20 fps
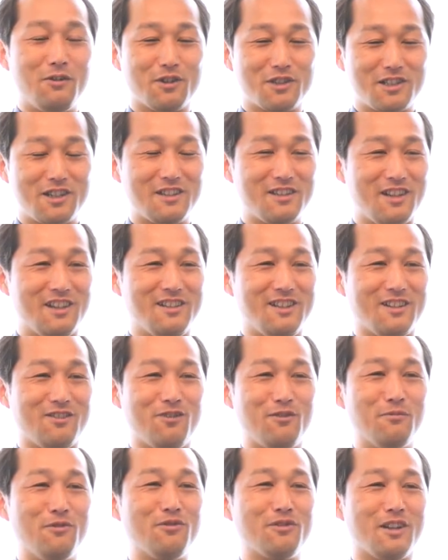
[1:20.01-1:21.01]
欲しかったんだと
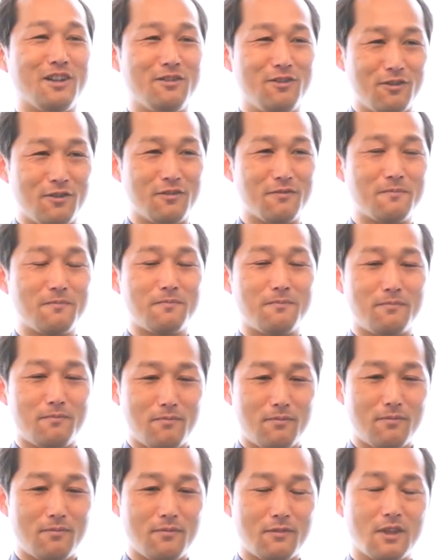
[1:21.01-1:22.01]
思うけど
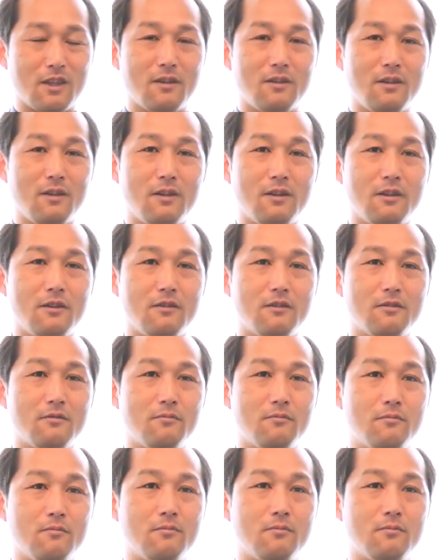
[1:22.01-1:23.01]

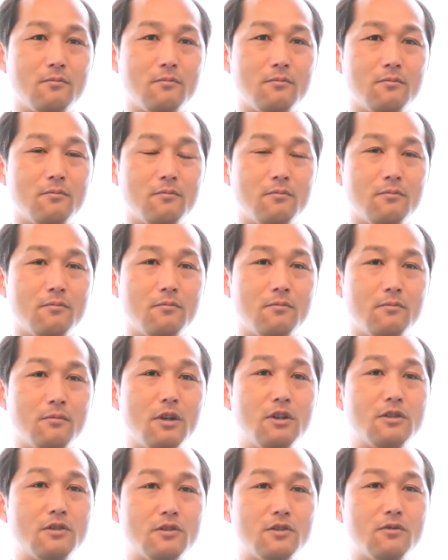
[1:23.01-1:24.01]
うん
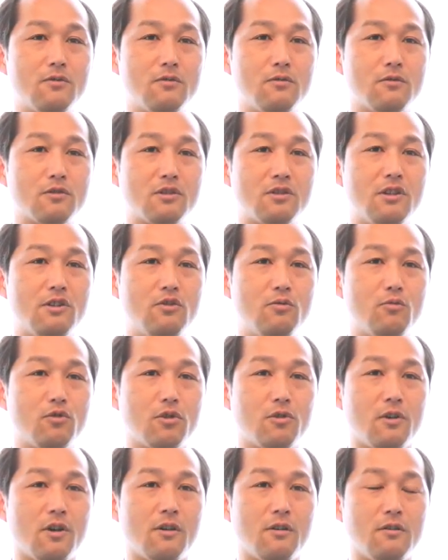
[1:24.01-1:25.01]
まあ一応教えるも
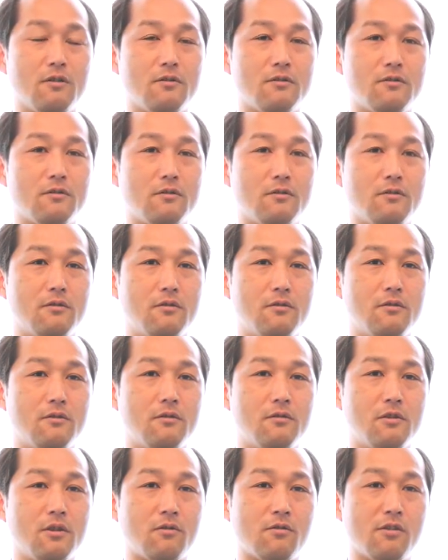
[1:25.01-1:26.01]
のは
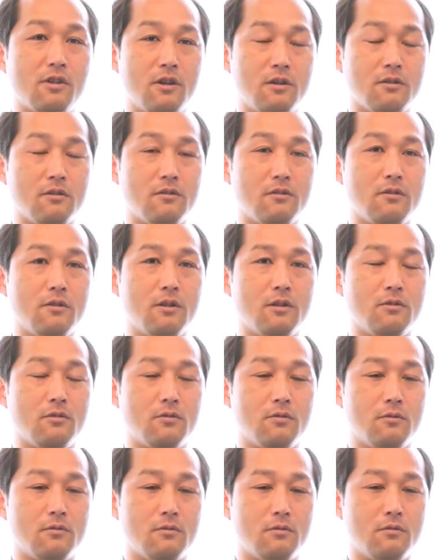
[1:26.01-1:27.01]
たくさんあ
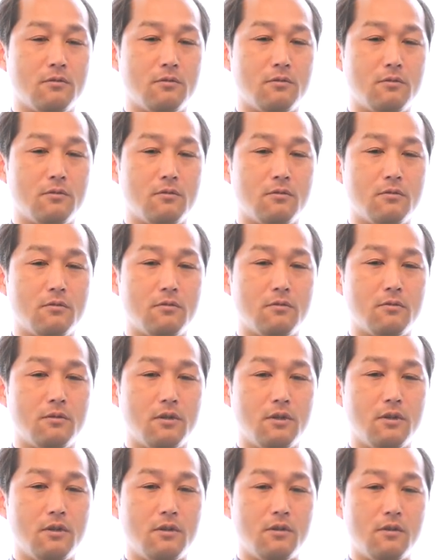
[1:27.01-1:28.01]
の
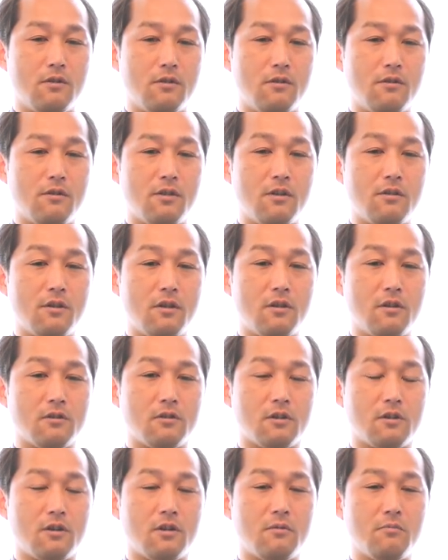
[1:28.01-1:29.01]
先生
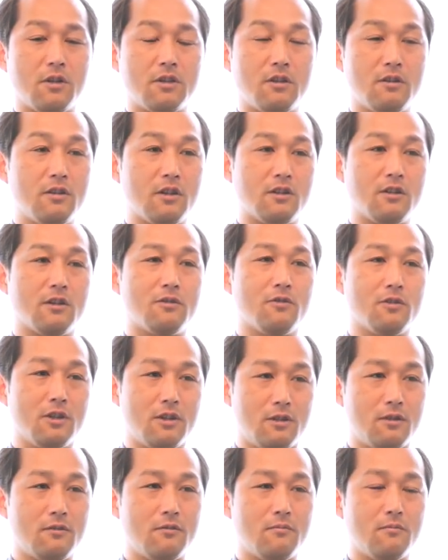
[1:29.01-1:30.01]
方から学んできたの
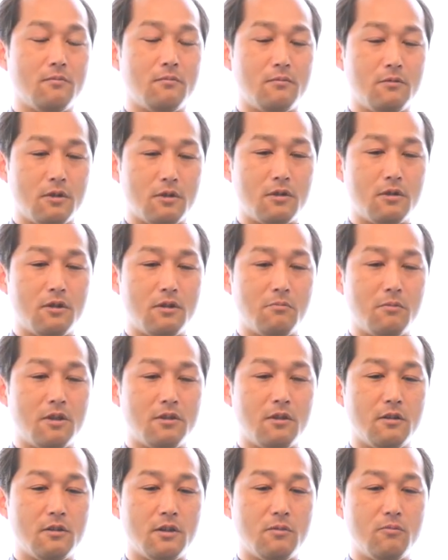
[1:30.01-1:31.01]
で。だから
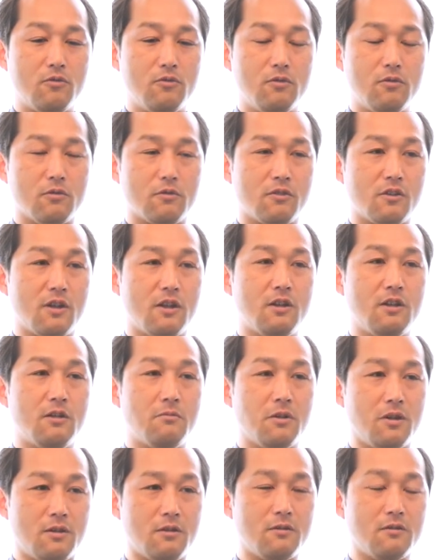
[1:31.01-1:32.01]
学んだものを伝えれ
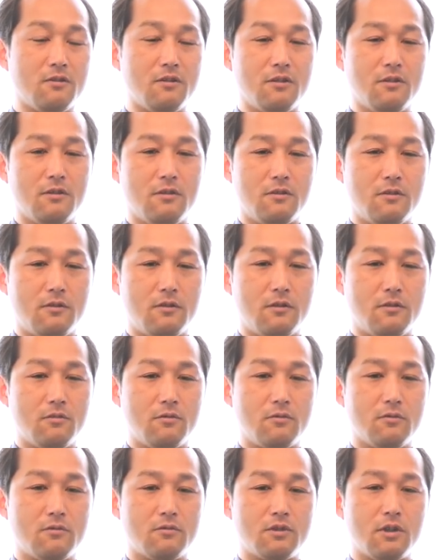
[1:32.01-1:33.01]
ばあ
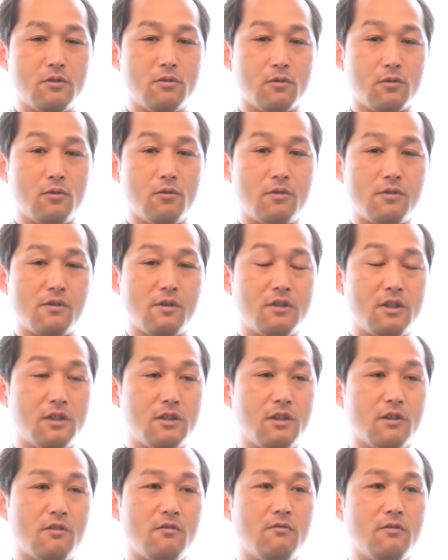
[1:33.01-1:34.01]
のちゃんと教室は成り
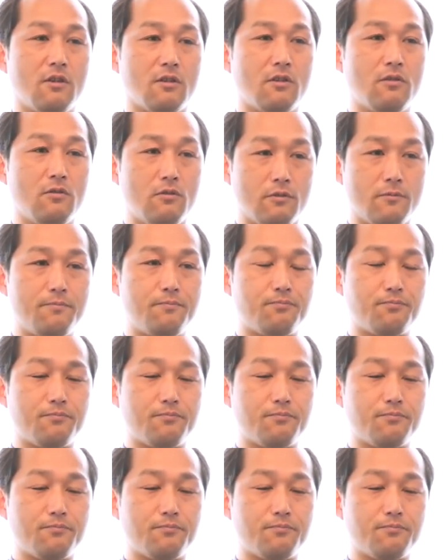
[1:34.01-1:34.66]
立つんだけど